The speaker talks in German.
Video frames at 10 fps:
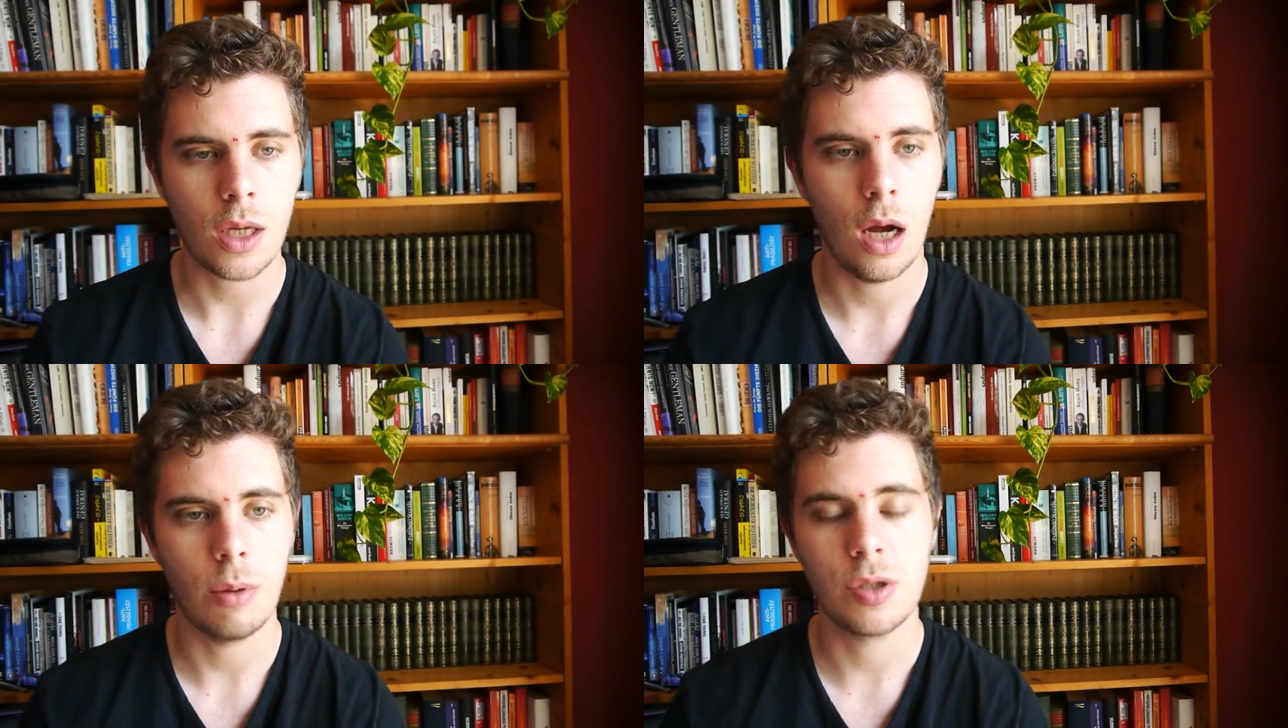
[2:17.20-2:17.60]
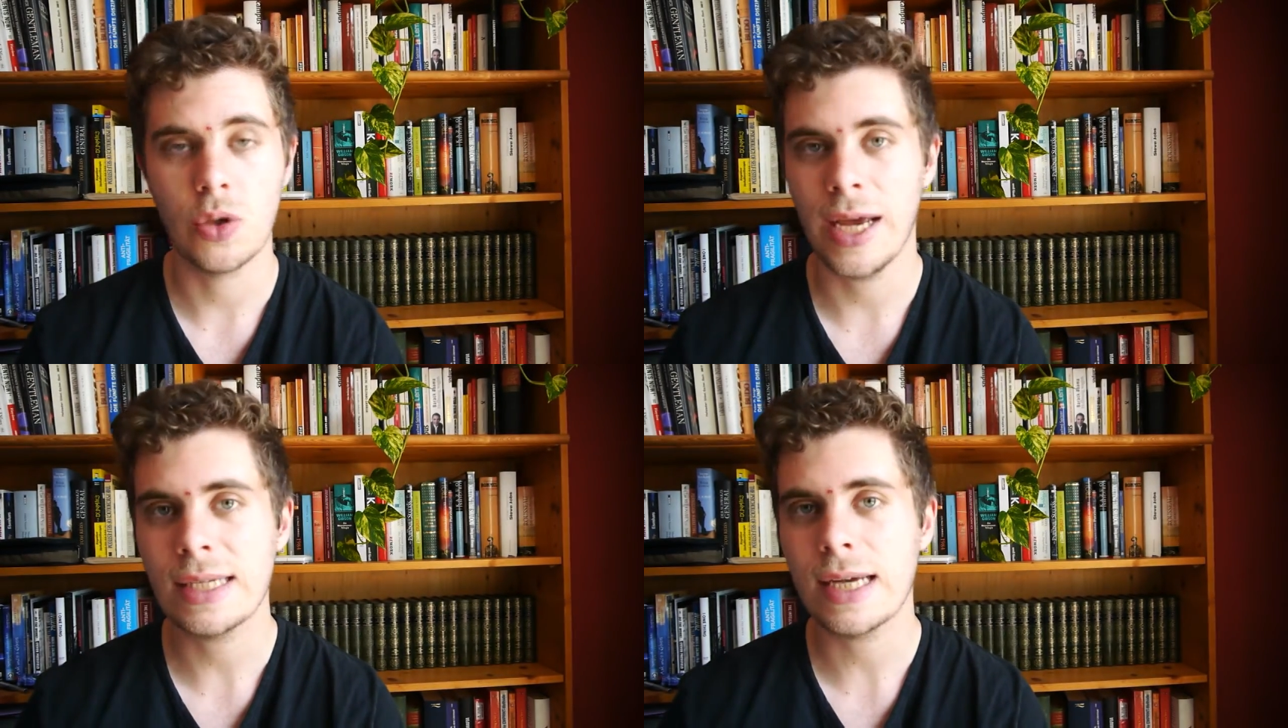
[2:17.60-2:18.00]
Aber zu
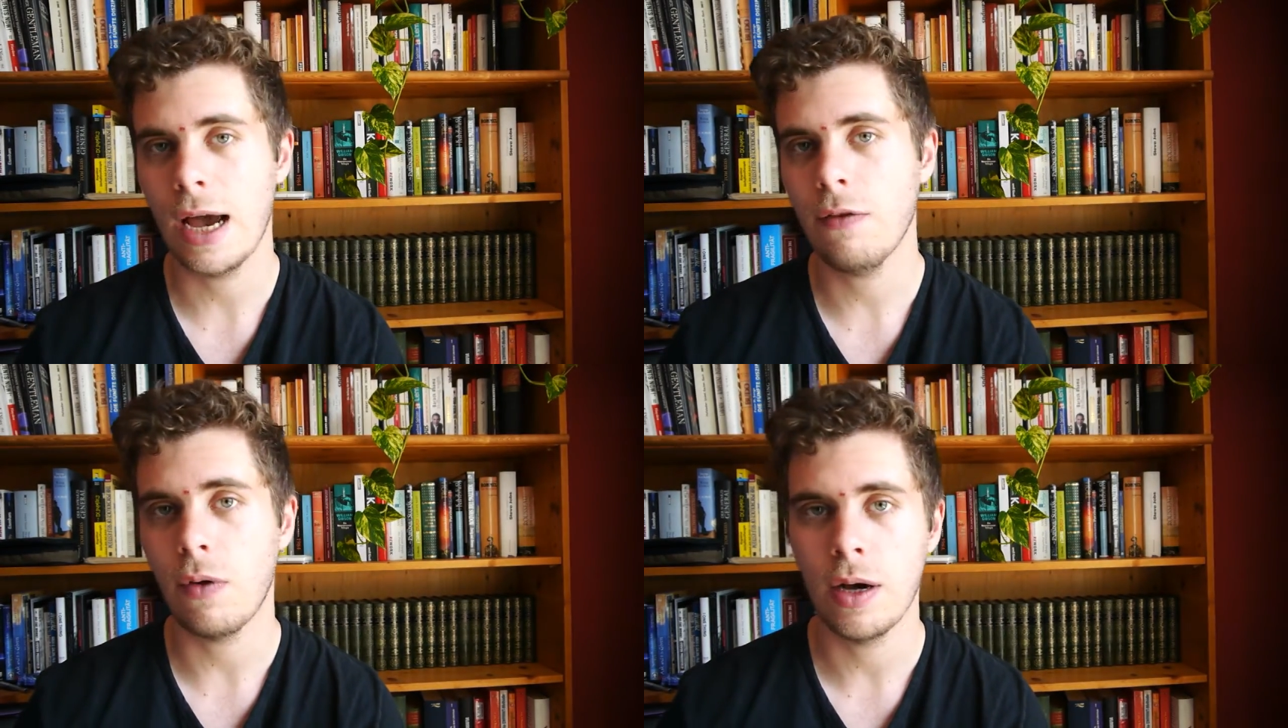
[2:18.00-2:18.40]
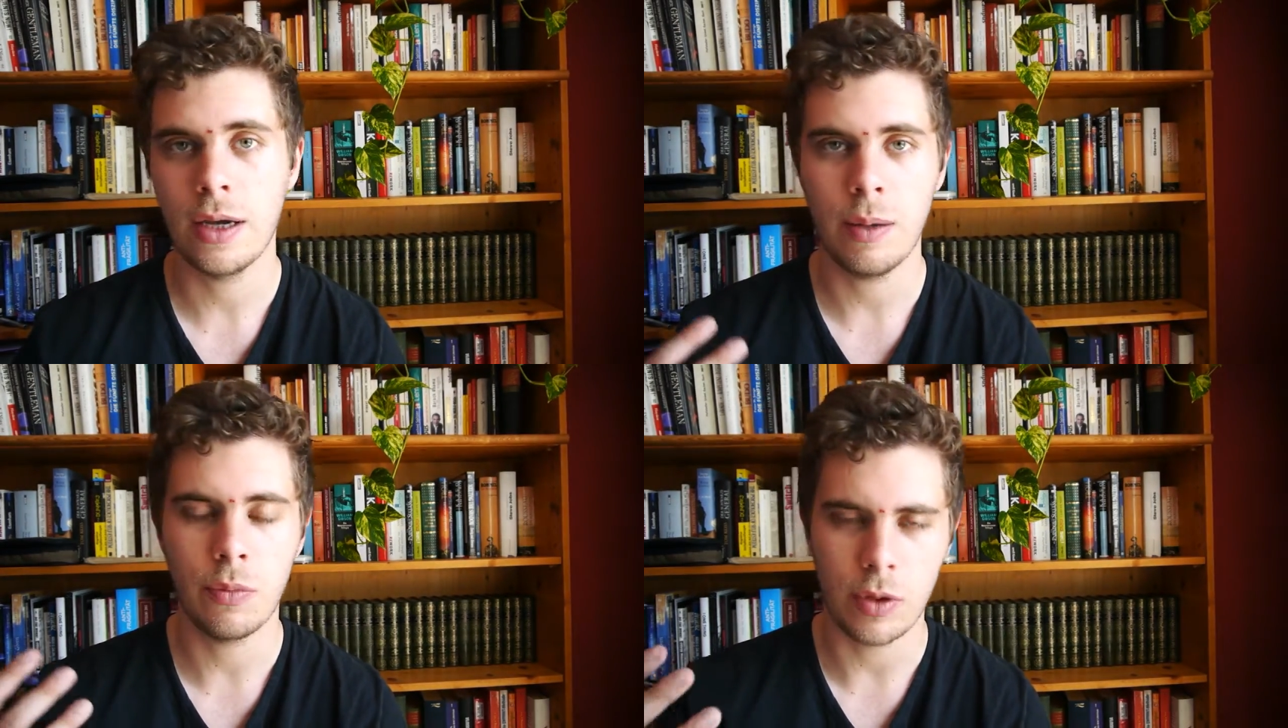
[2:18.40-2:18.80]
der Zeit war
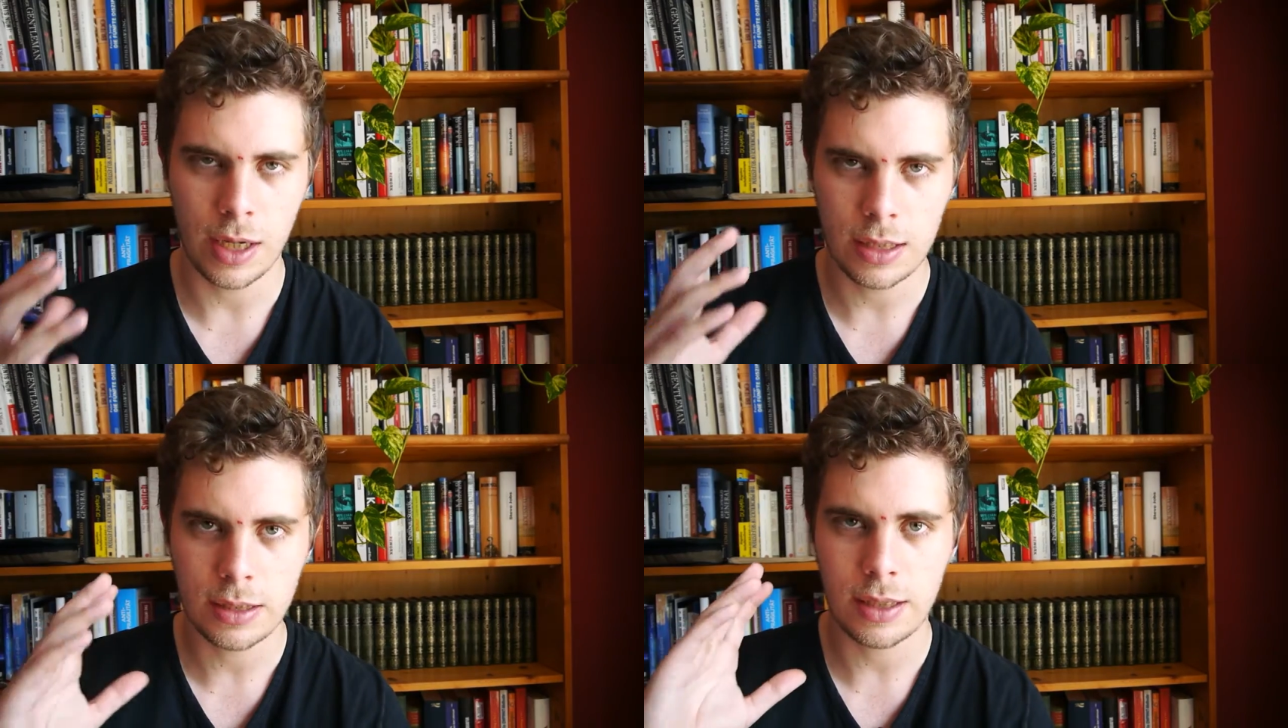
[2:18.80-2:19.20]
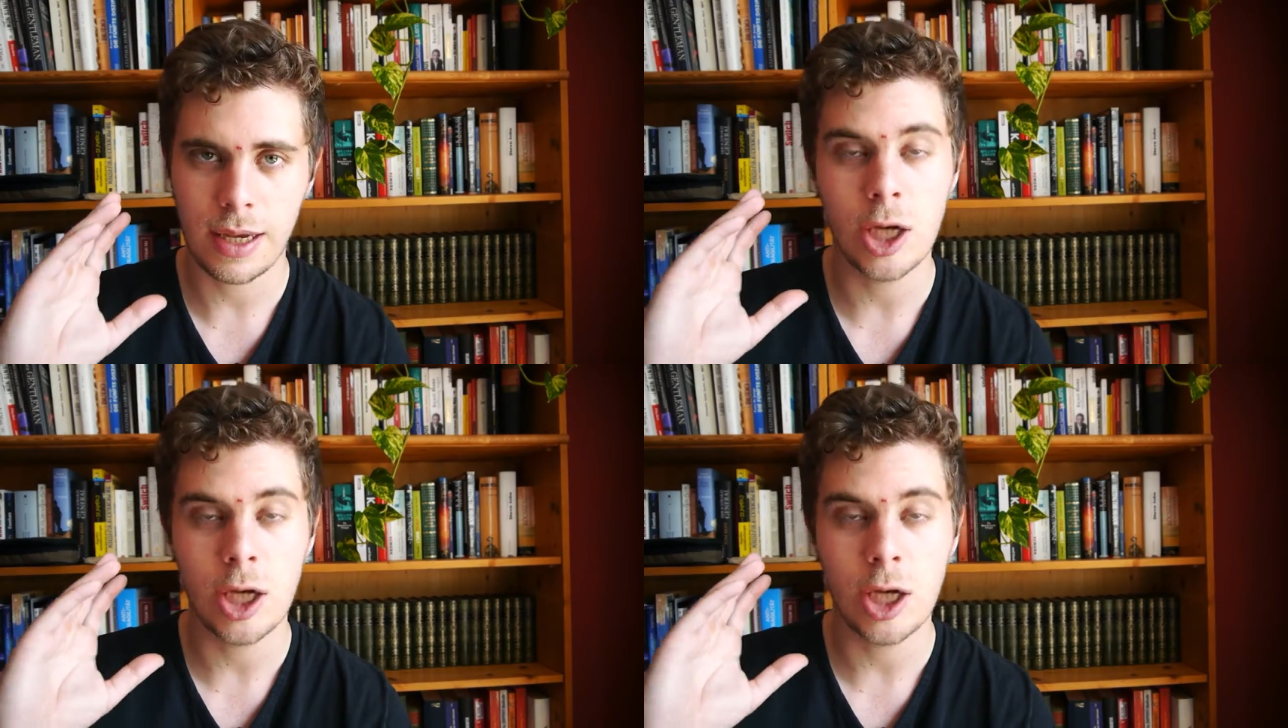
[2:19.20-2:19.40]
ich eben noch nicht